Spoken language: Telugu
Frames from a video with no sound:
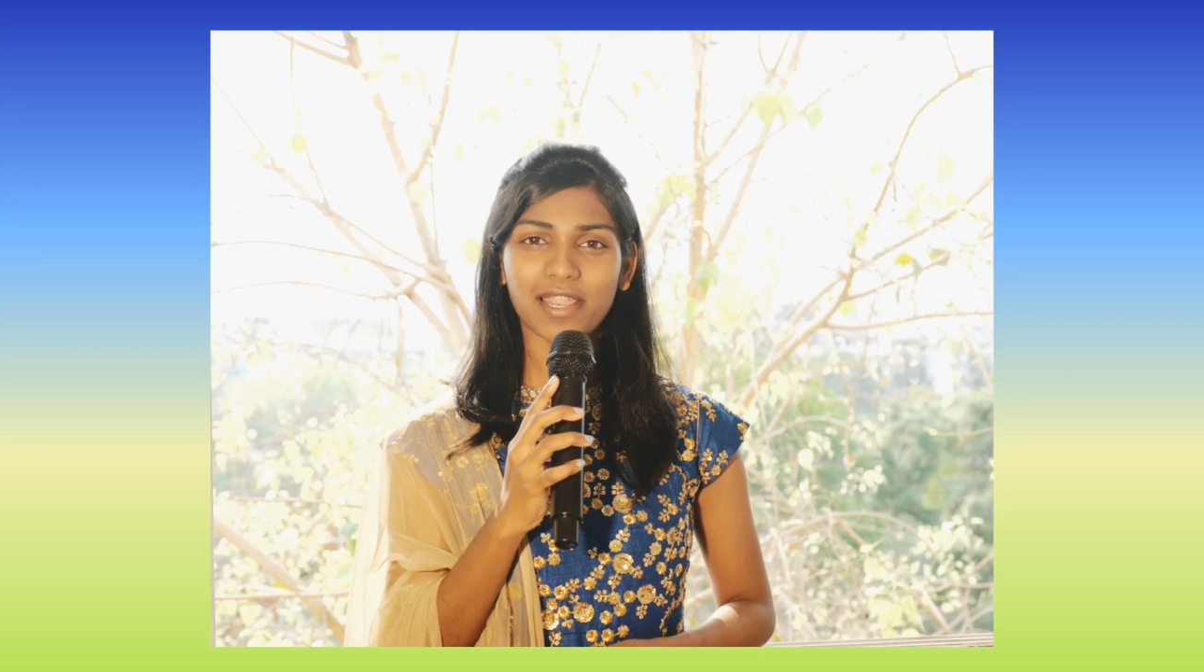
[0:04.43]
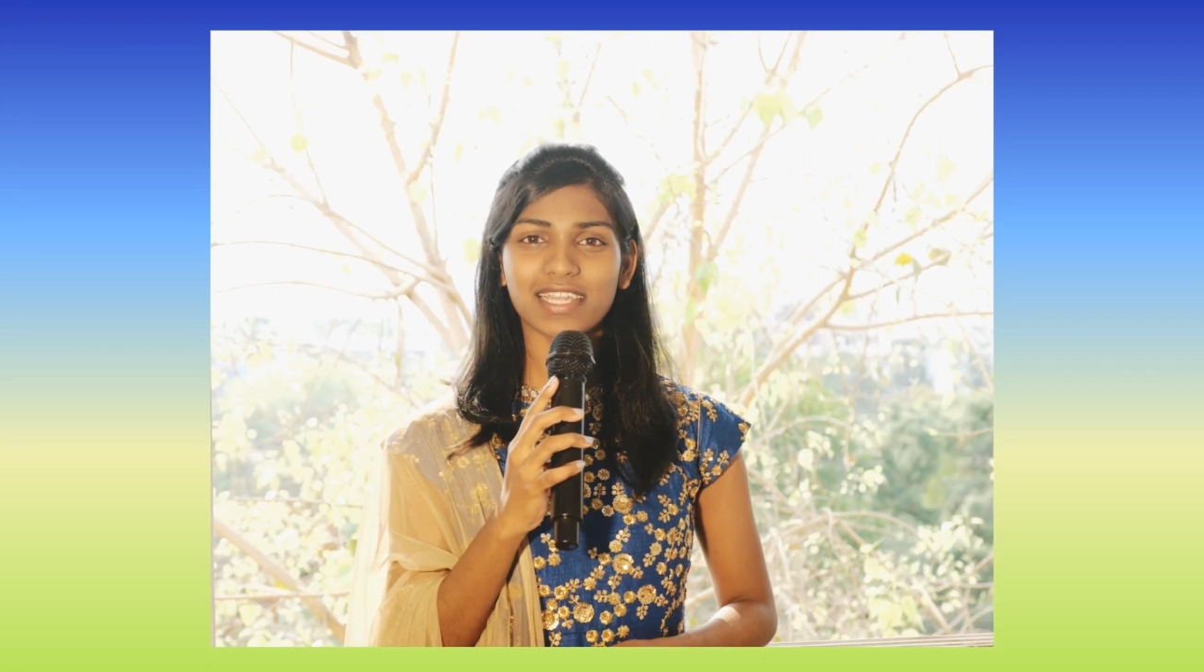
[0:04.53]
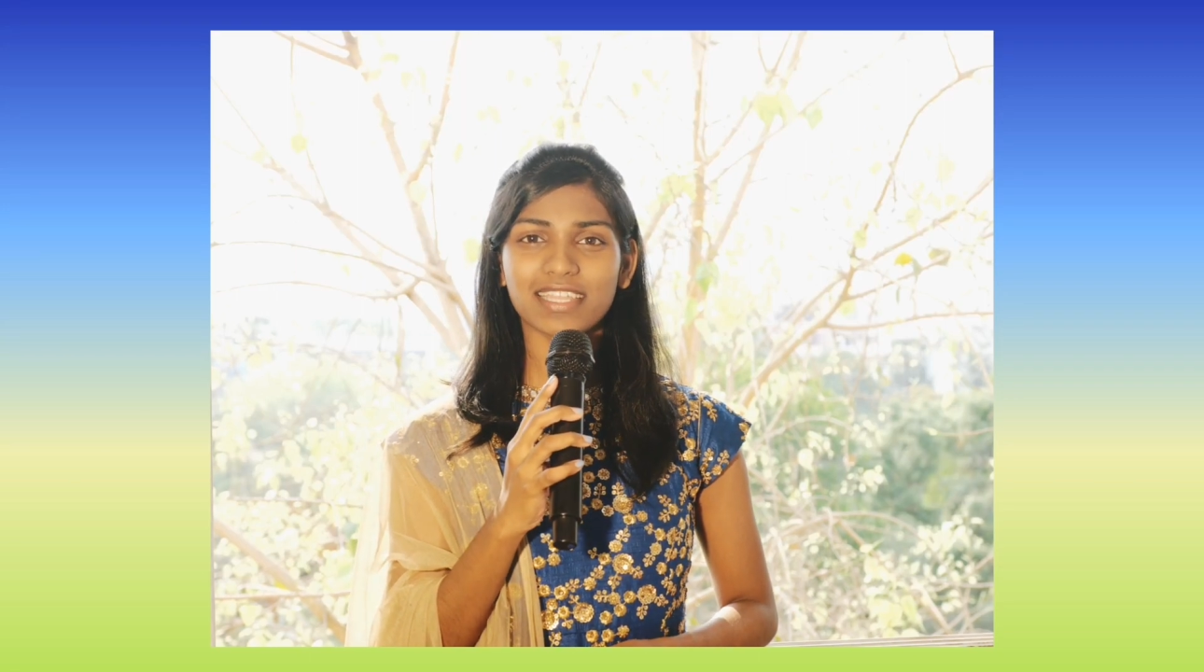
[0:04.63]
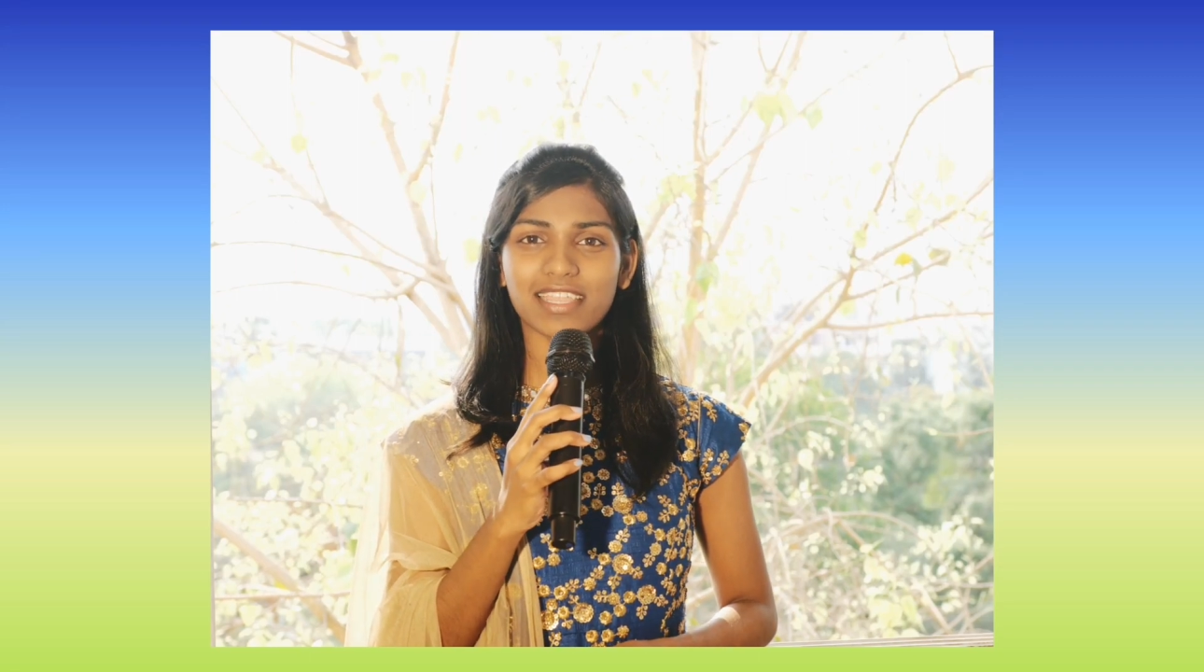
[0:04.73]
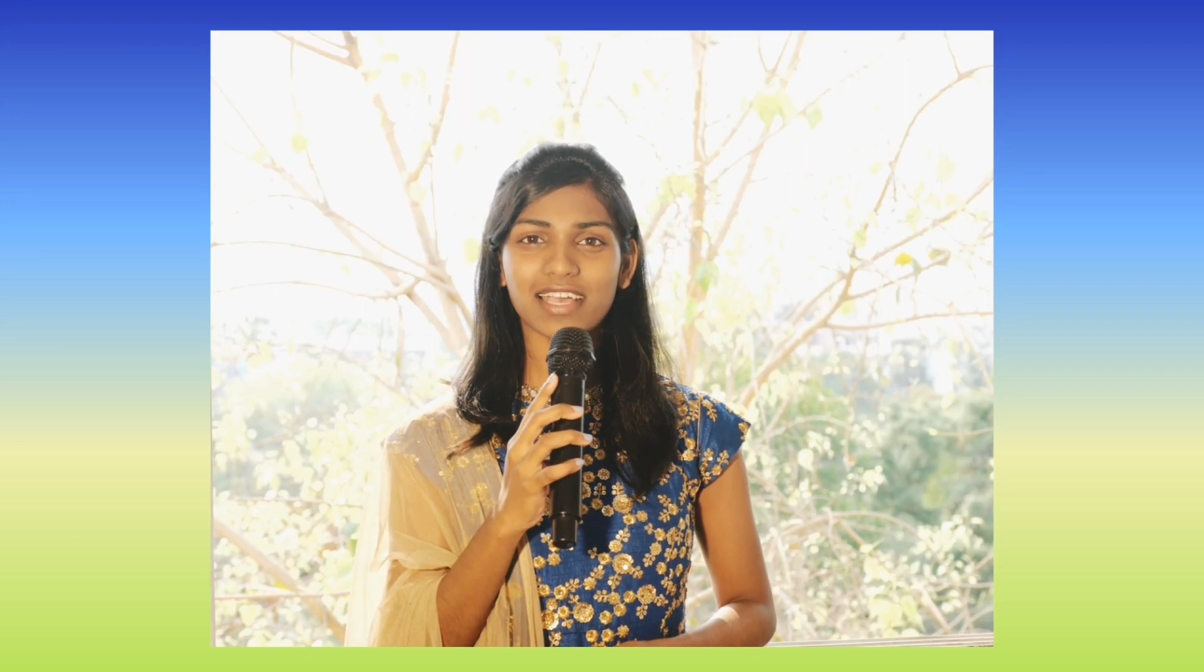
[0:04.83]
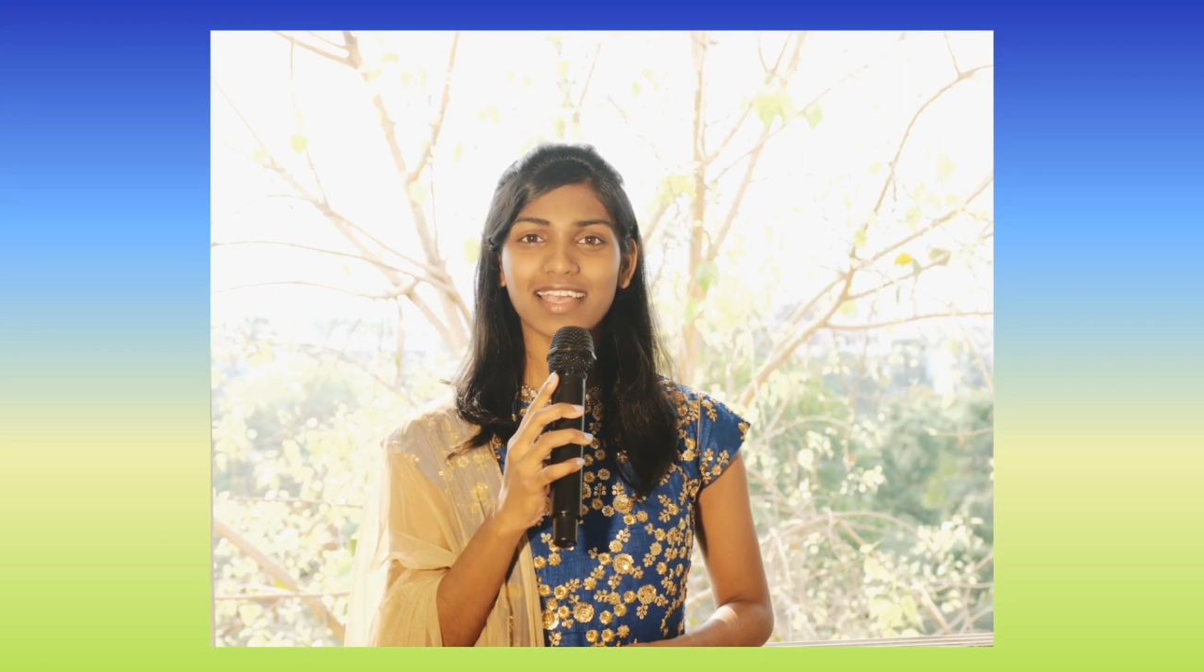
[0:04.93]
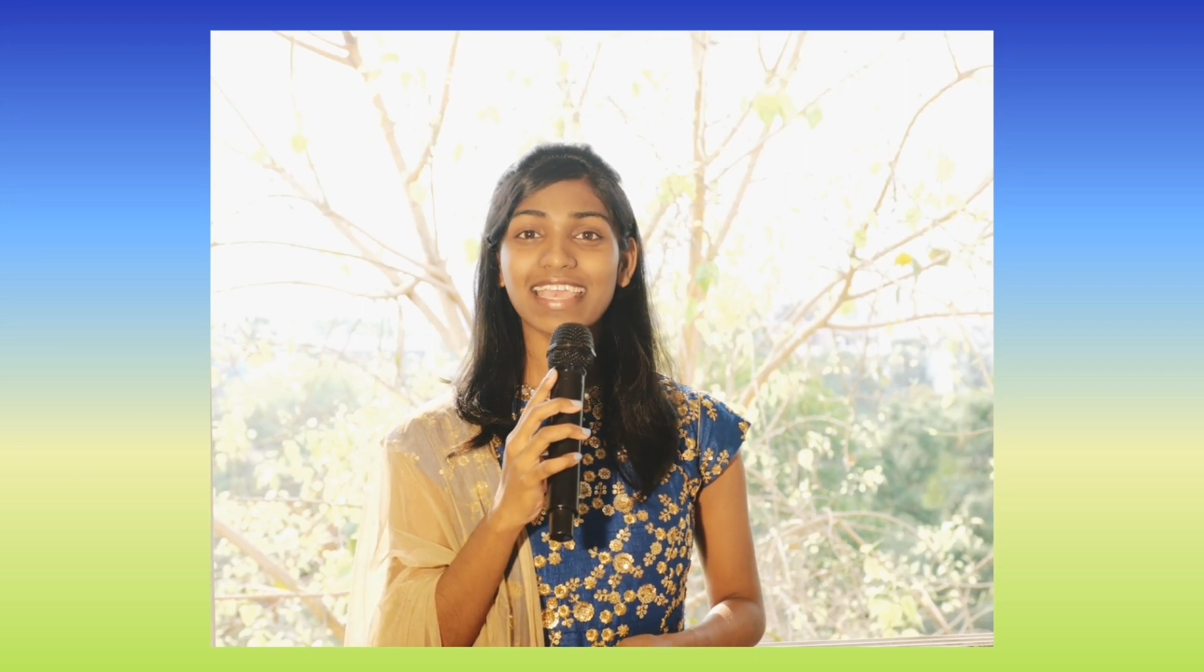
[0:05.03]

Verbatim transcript: ప్రకటన